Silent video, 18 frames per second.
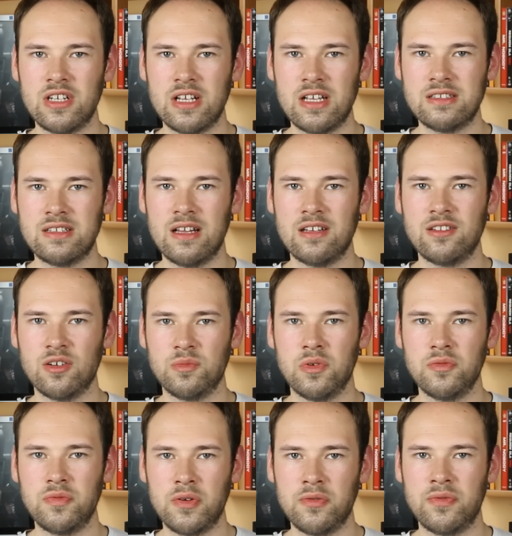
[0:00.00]
Jared Leto
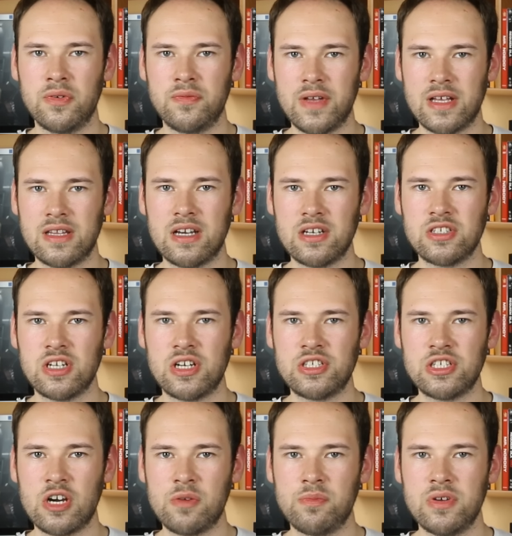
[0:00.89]
mówił w wywiadach, że
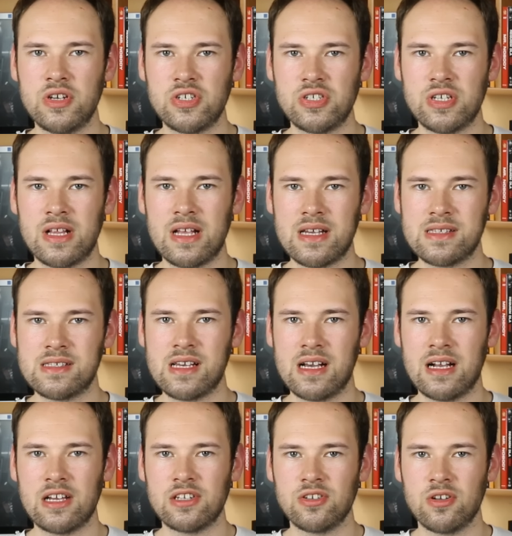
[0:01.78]
chciałby jeszcze raz
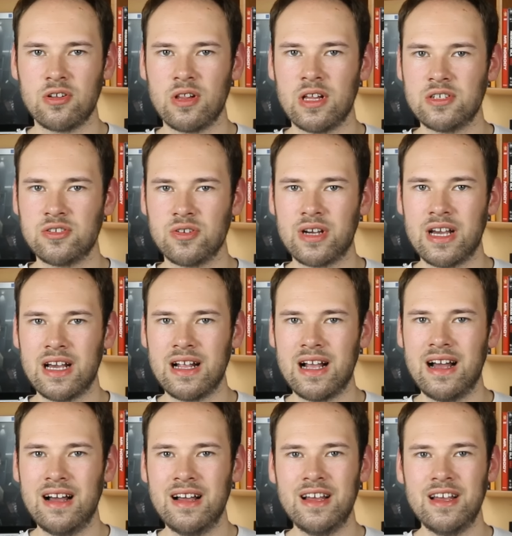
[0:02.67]
zagrać rolę
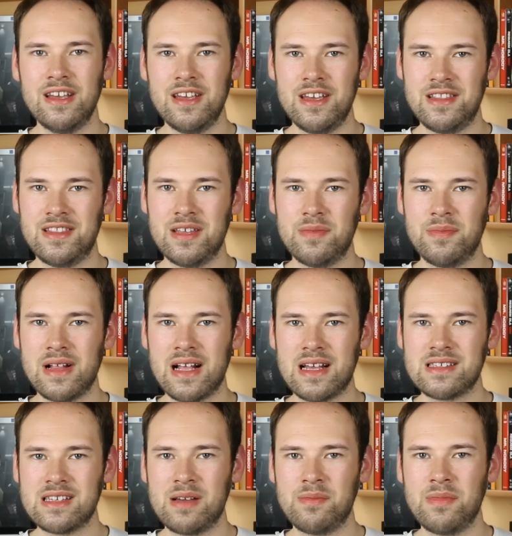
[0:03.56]
Jokera i tym
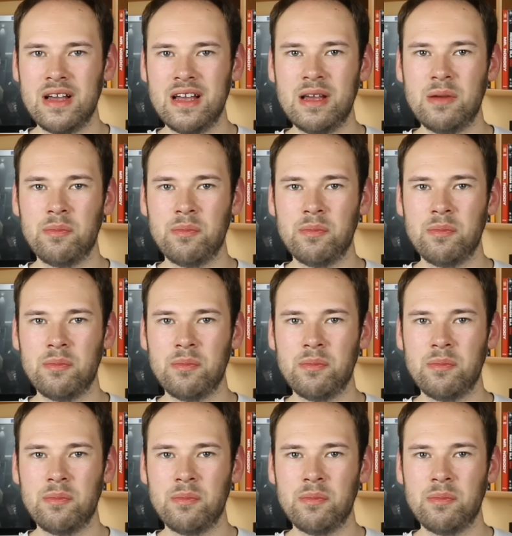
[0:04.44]
razem